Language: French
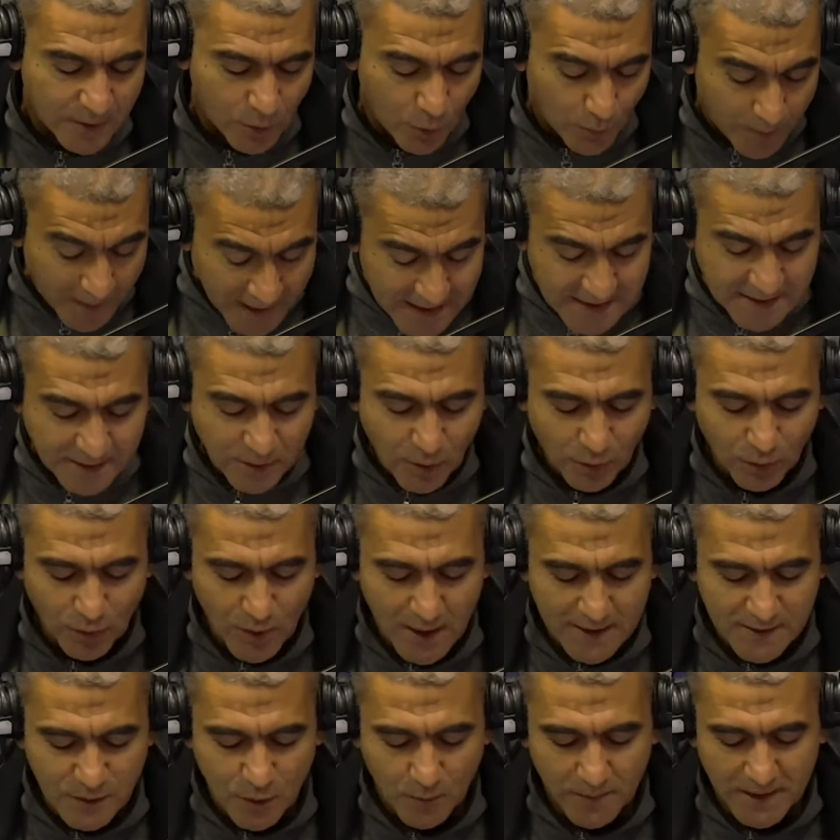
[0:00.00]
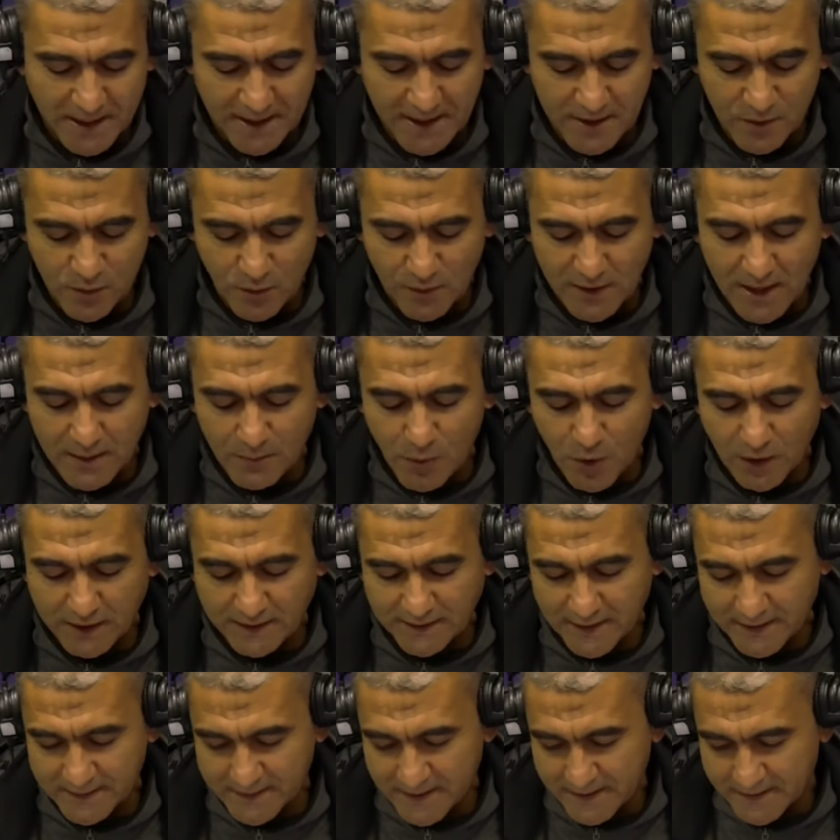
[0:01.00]
au président de l'Assemblée nationale
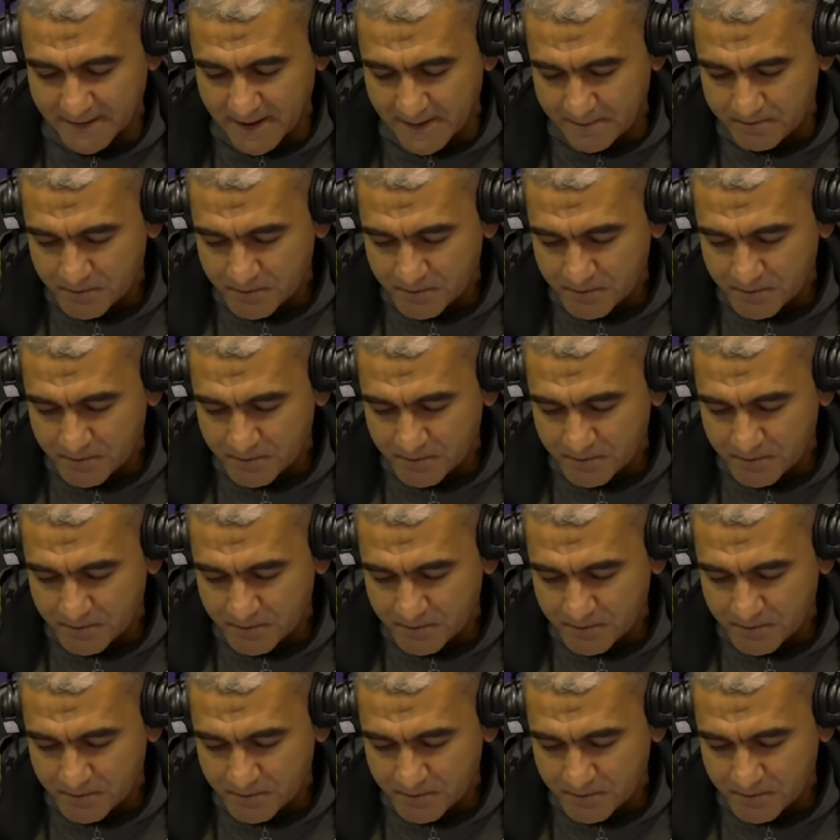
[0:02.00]
mauritanienne.